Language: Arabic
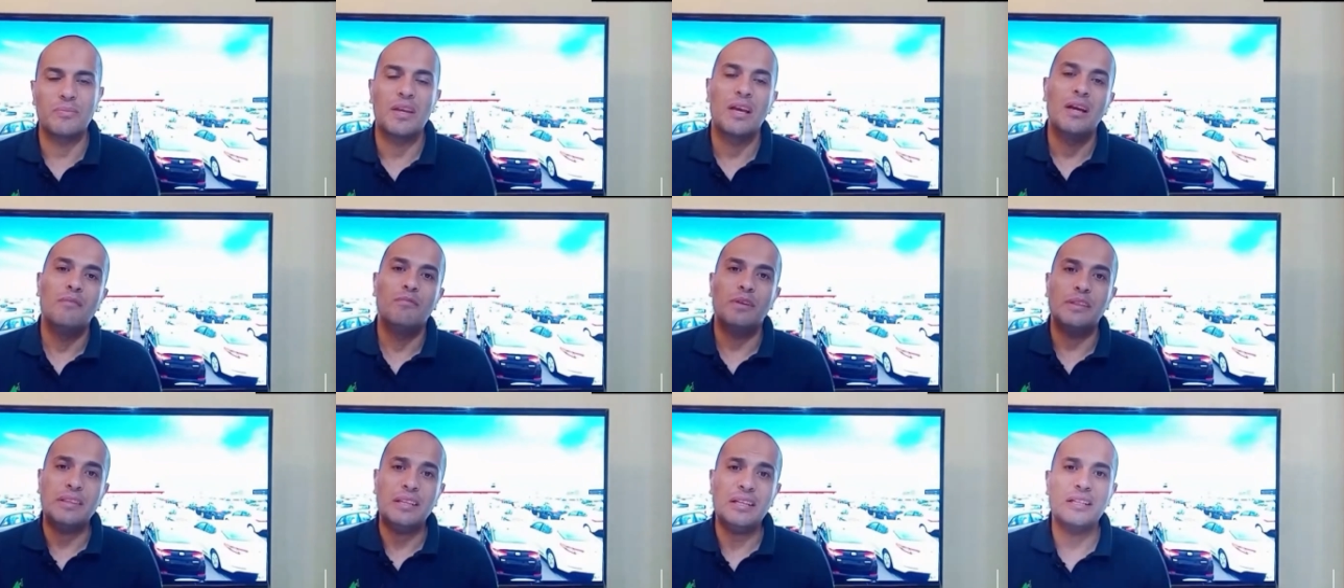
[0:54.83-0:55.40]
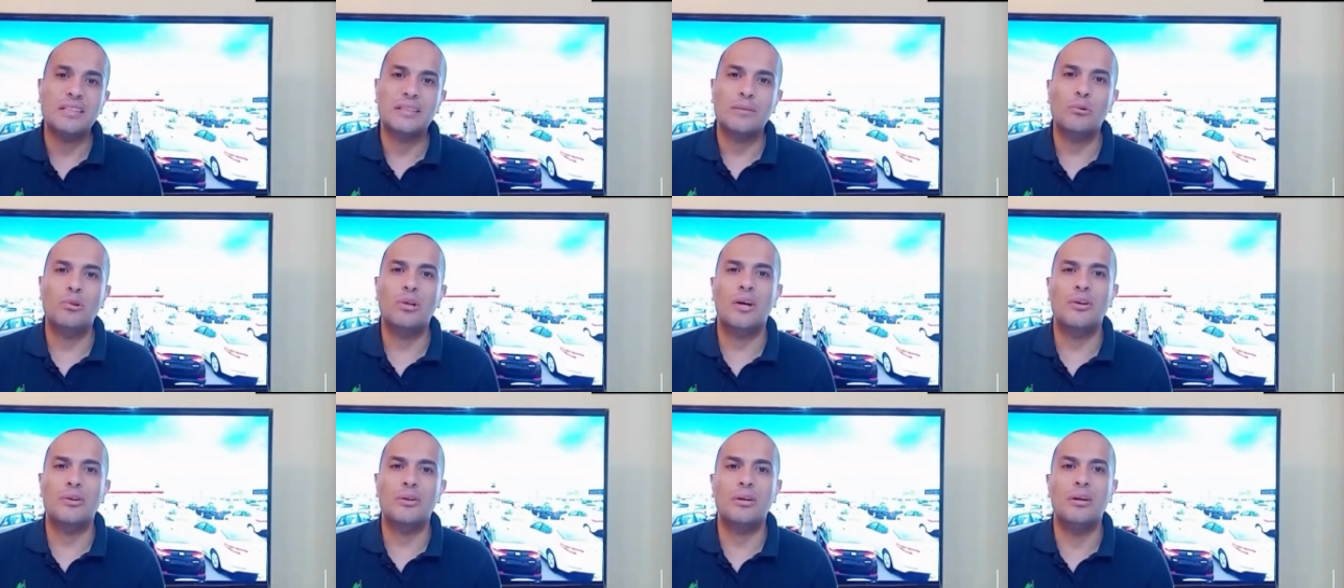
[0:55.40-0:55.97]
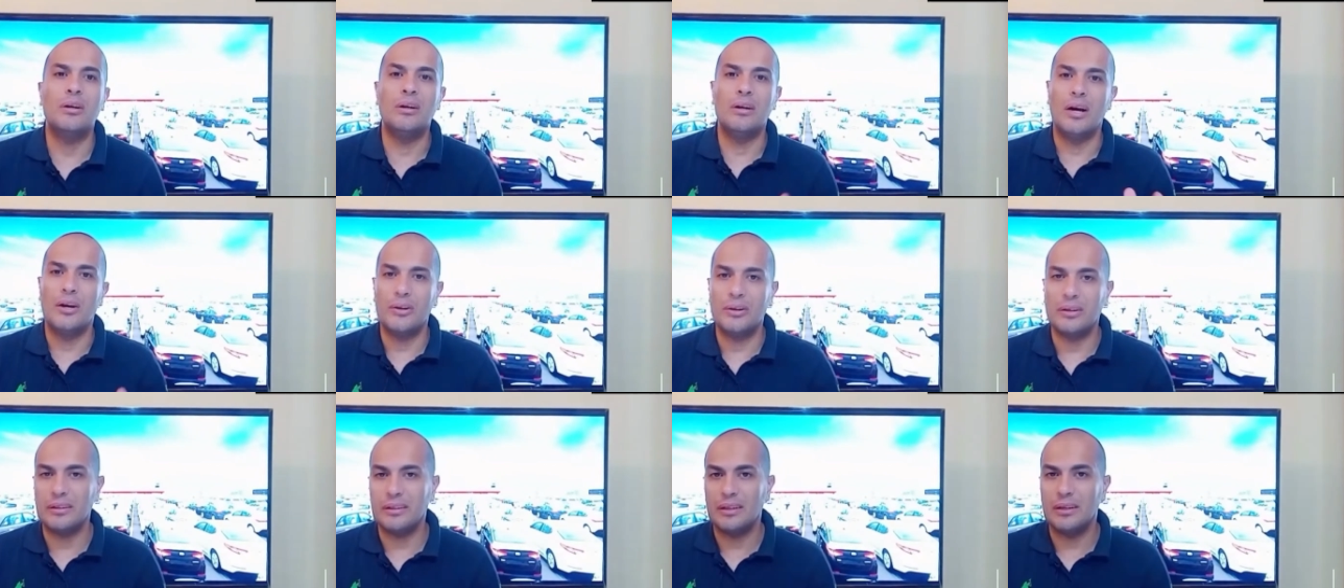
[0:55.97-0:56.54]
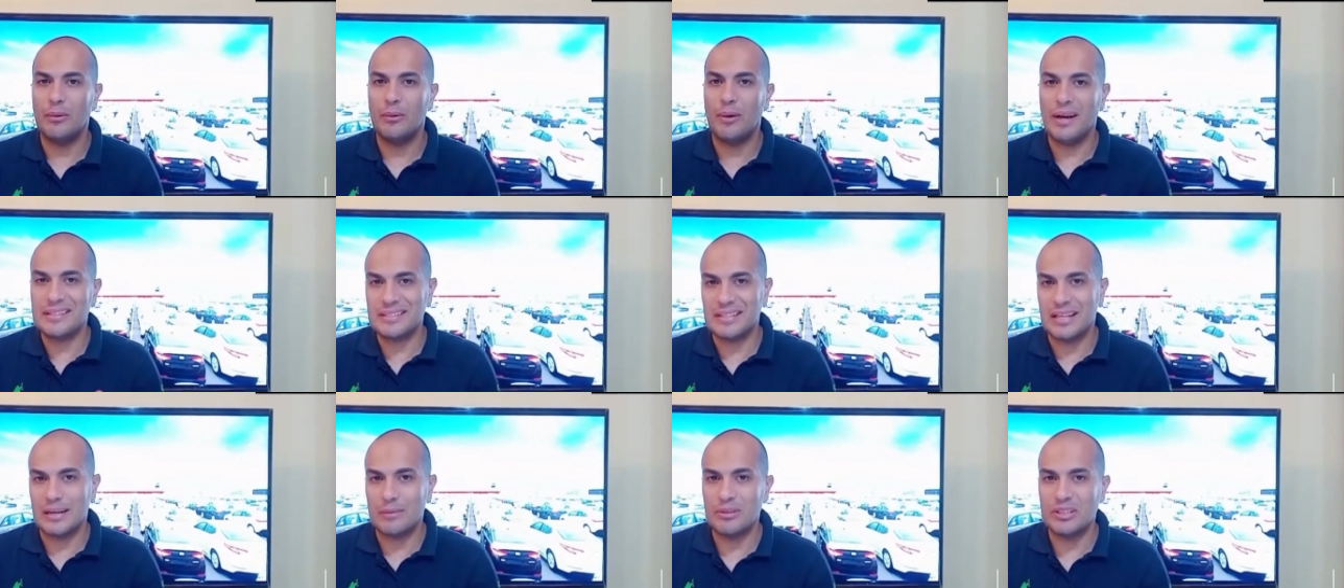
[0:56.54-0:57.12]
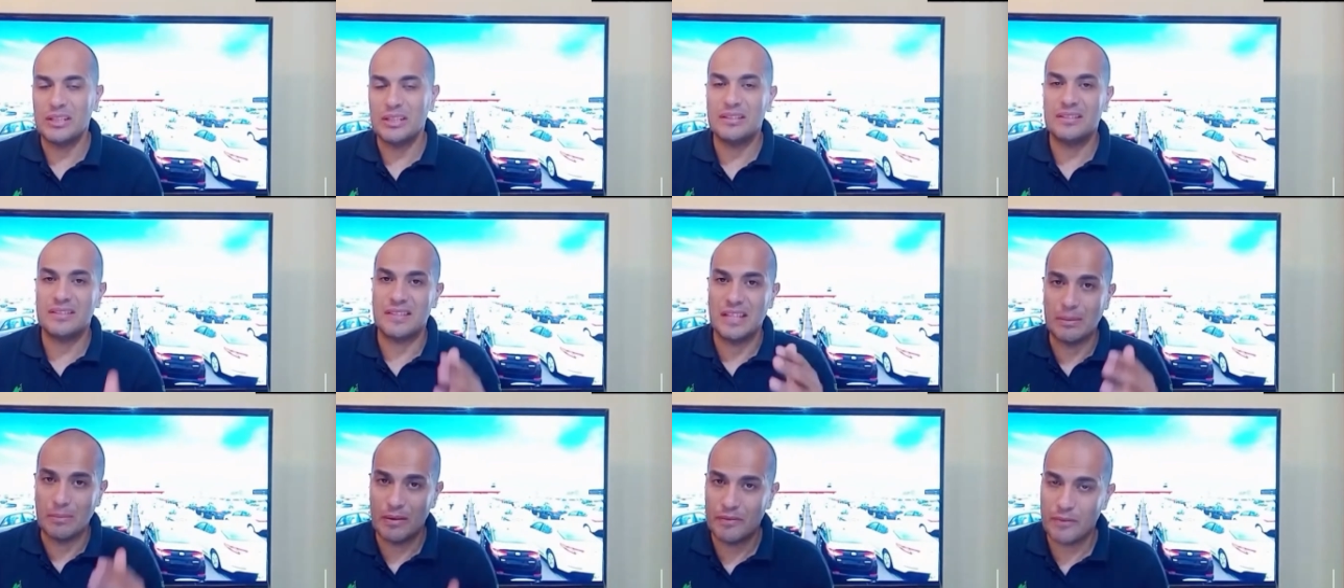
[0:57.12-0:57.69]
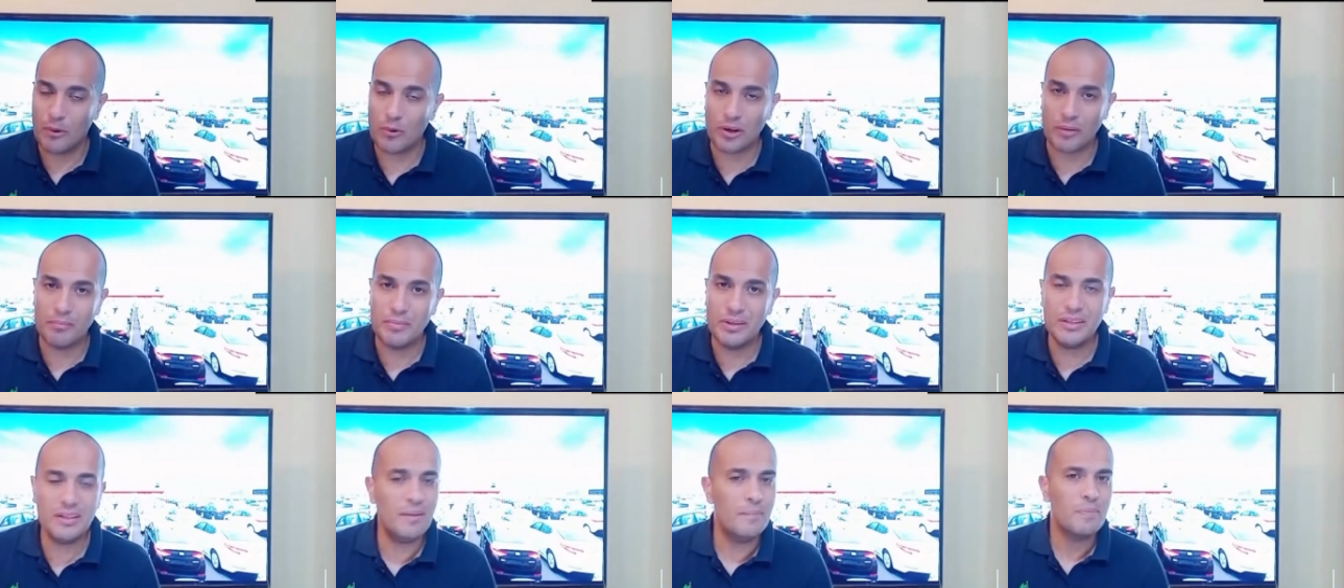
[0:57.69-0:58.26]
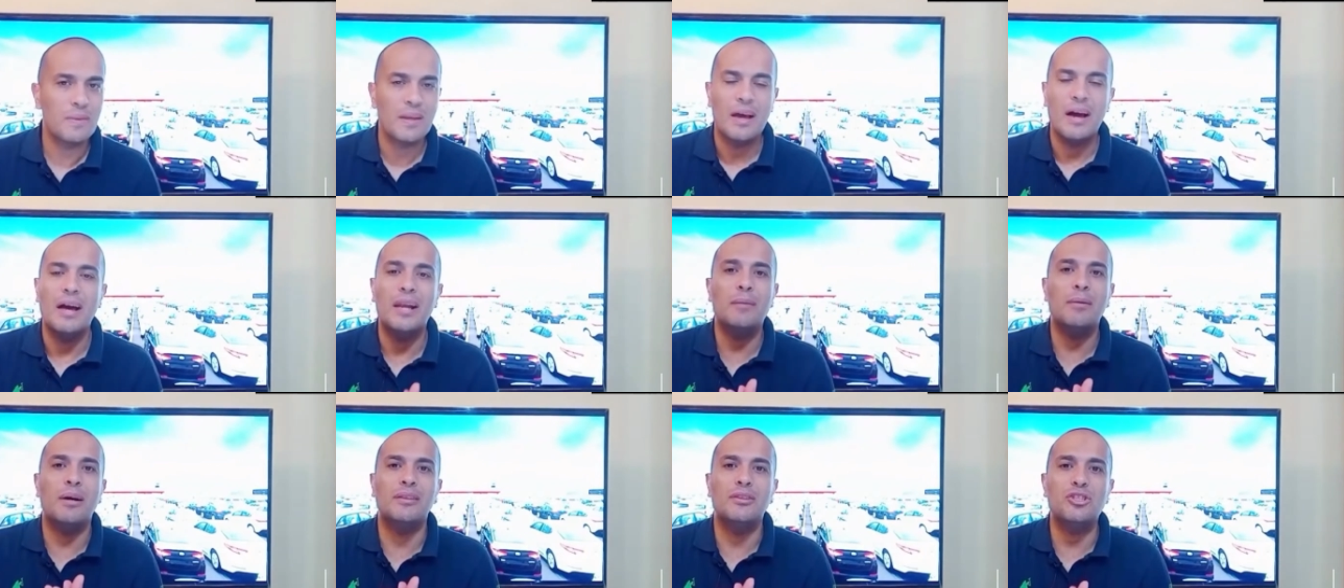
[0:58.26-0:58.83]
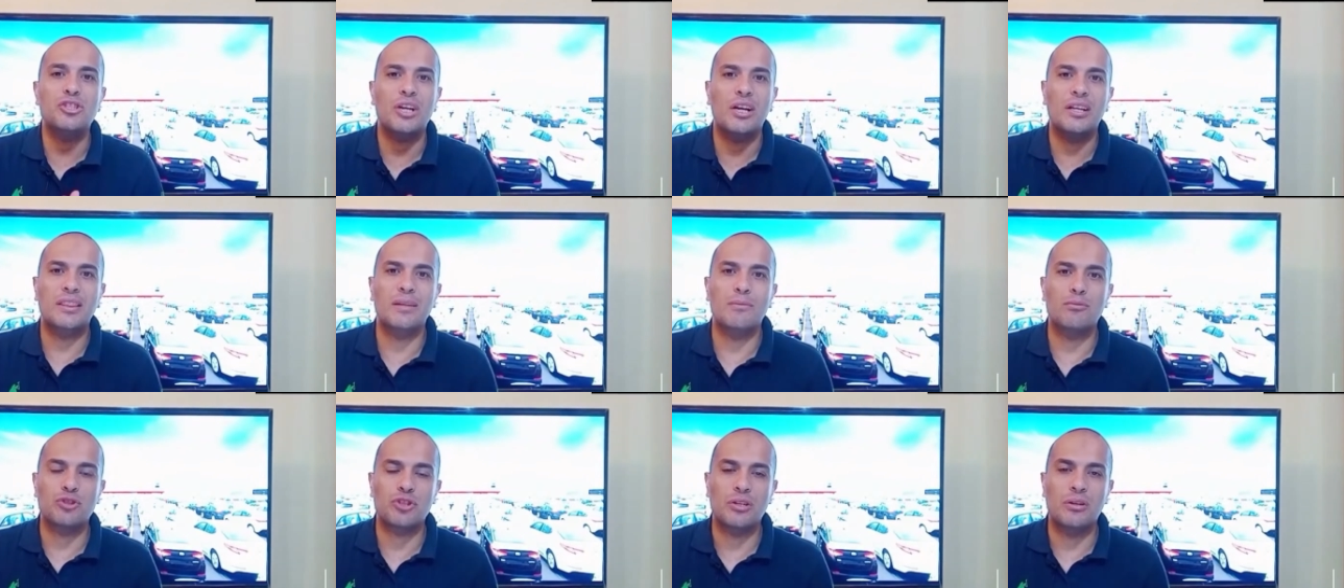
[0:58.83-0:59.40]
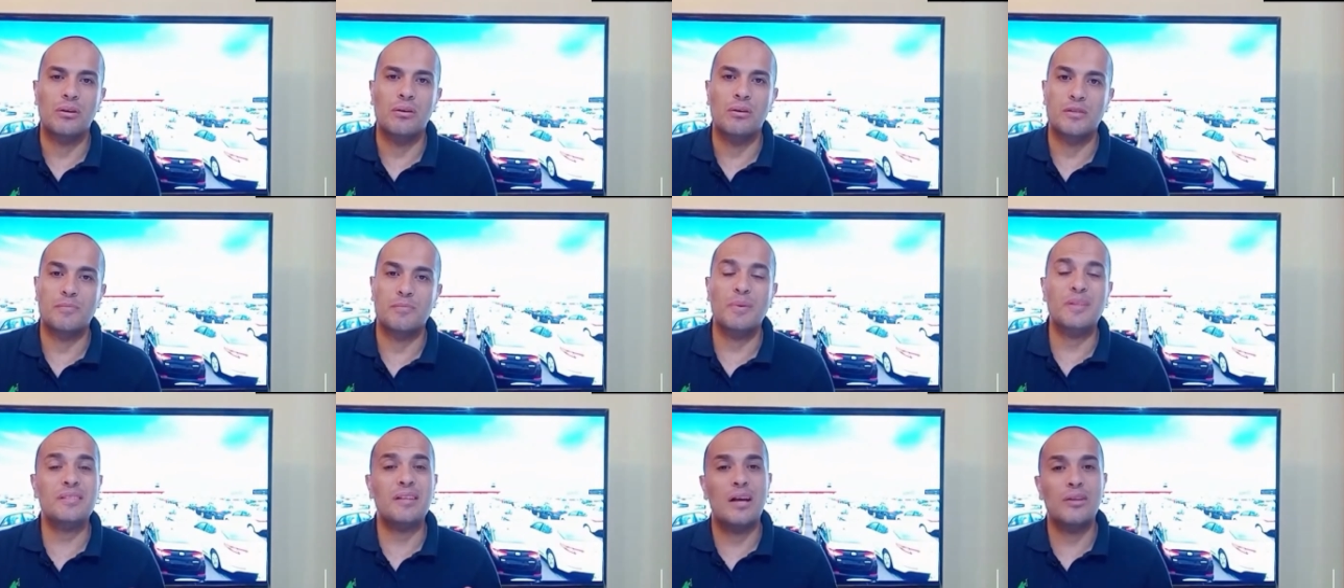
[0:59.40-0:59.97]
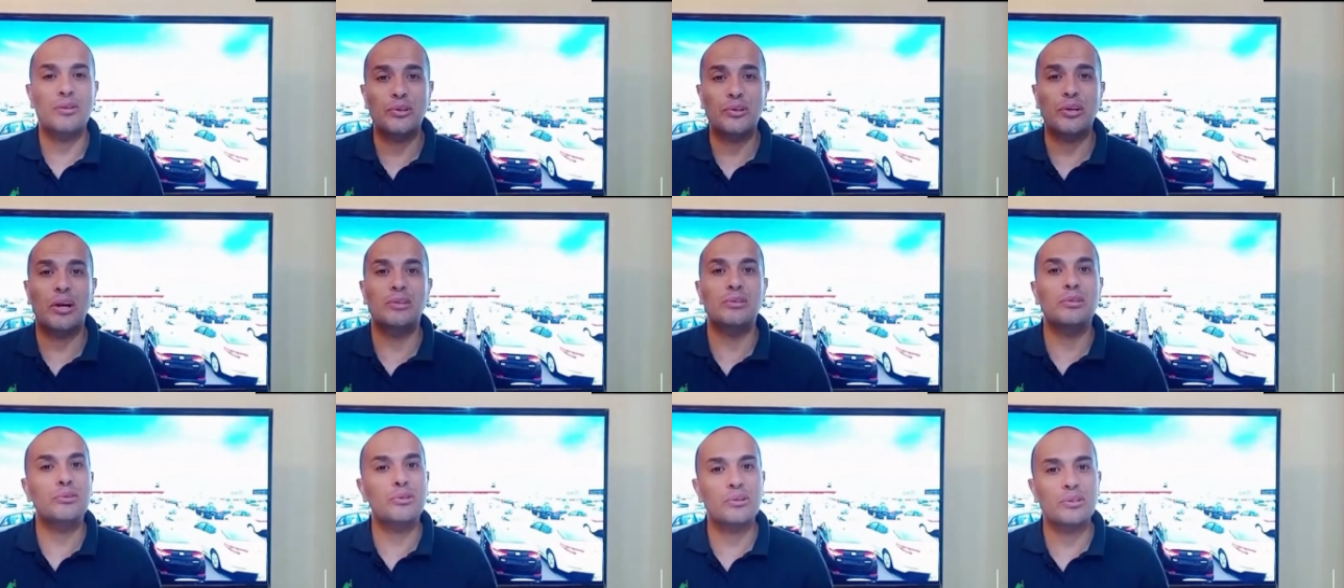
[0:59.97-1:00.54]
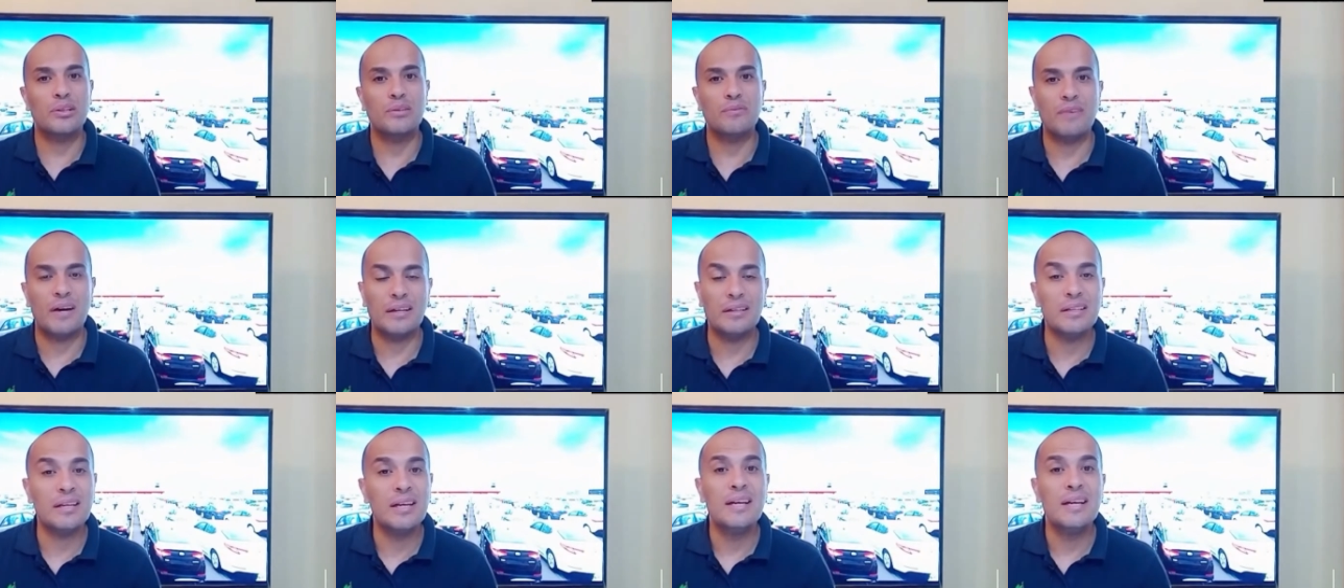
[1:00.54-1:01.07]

فالتاجر ده بيقول لحضرتك اه حضرتك لو عايز العربيه دي تستلمها فورا مني انا ما عنديش ادنى مشكله خالص بس حضرتك هتضطر تدفع لي